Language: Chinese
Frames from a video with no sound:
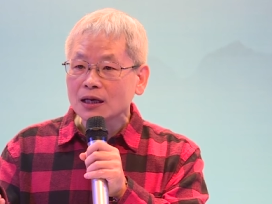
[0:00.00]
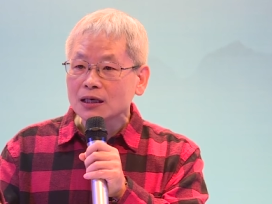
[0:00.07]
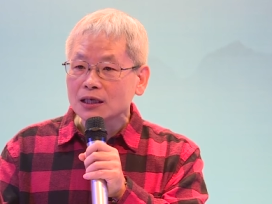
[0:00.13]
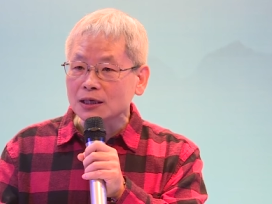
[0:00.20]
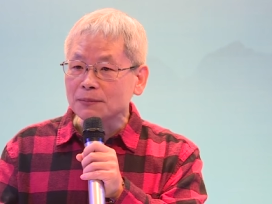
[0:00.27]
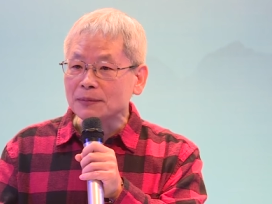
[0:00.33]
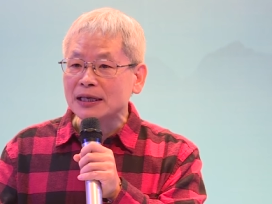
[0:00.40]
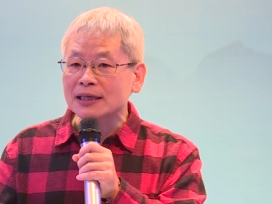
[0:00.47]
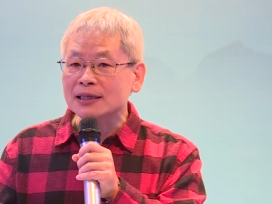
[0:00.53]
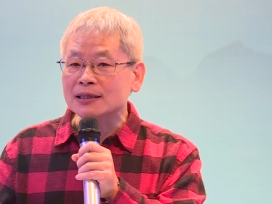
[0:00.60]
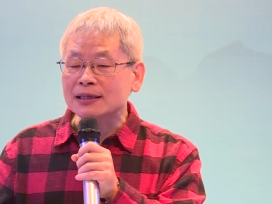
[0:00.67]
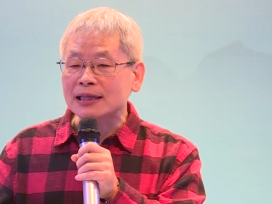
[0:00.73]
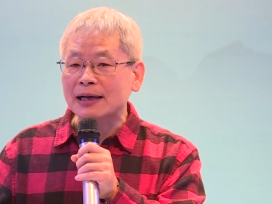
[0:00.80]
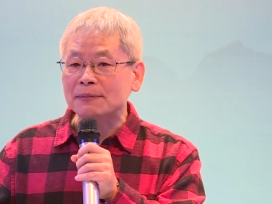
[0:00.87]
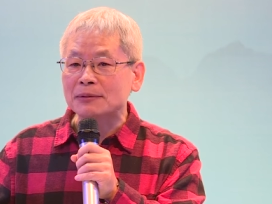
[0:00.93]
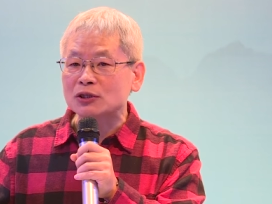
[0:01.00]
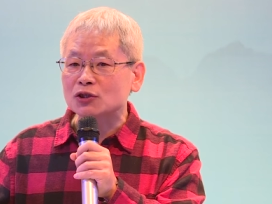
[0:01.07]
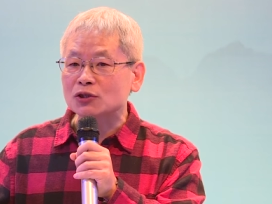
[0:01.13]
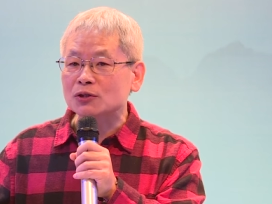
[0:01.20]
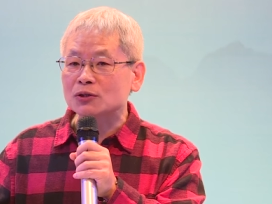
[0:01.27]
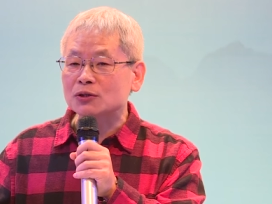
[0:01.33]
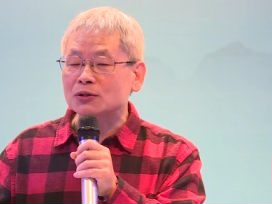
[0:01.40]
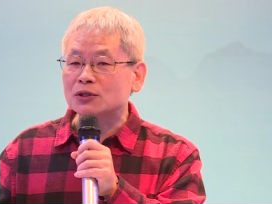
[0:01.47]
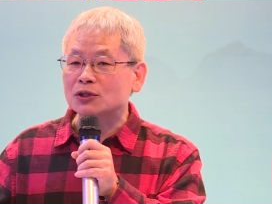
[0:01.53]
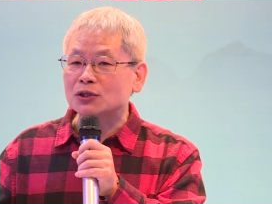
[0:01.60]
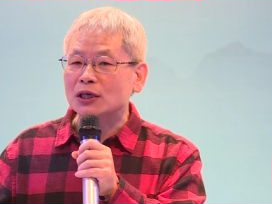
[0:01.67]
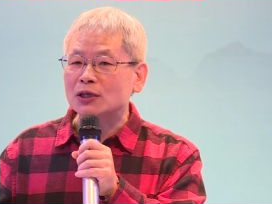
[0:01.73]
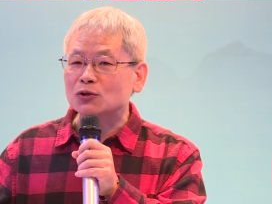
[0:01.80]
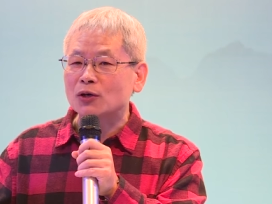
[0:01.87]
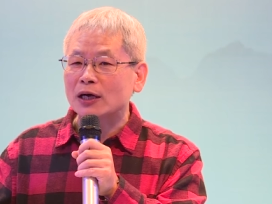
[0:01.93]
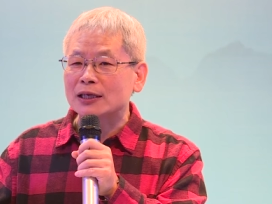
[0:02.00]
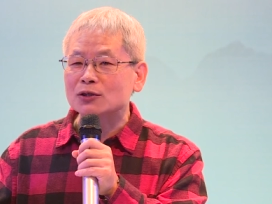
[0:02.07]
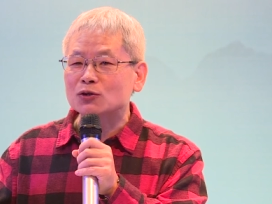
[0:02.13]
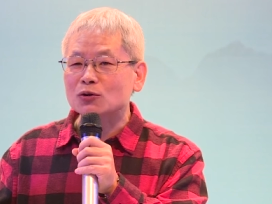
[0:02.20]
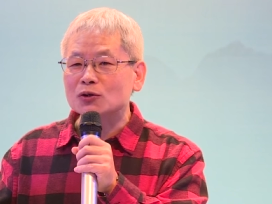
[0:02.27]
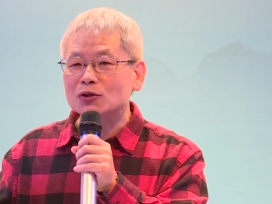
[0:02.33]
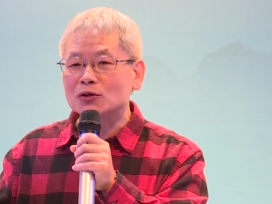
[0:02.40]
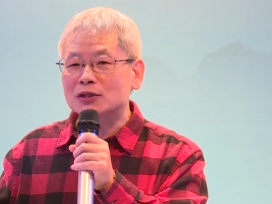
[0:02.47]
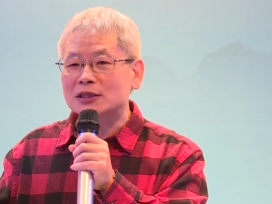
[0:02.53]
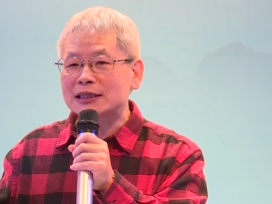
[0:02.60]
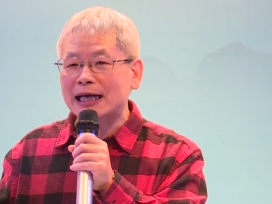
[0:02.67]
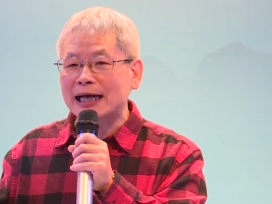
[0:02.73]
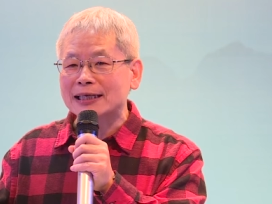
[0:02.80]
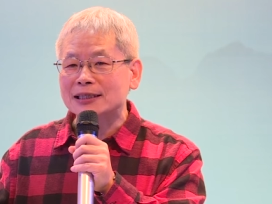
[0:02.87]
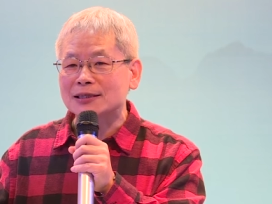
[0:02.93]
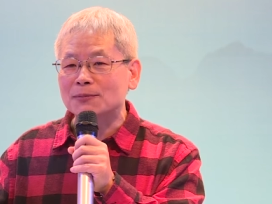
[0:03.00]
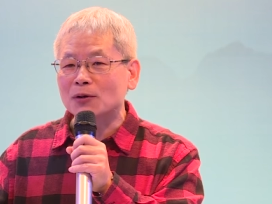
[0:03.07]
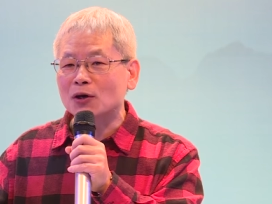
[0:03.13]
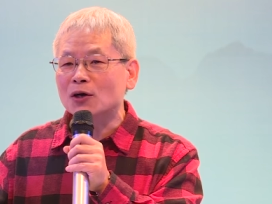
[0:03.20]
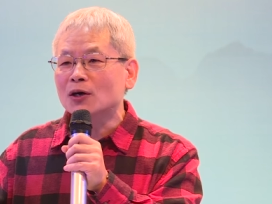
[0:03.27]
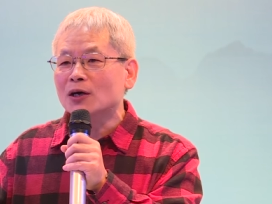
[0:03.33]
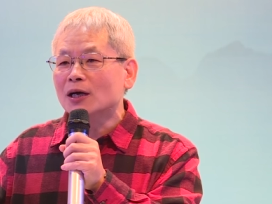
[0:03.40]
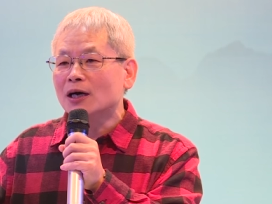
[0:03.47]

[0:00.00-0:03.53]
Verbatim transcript: 里面他们就宣传说有加什么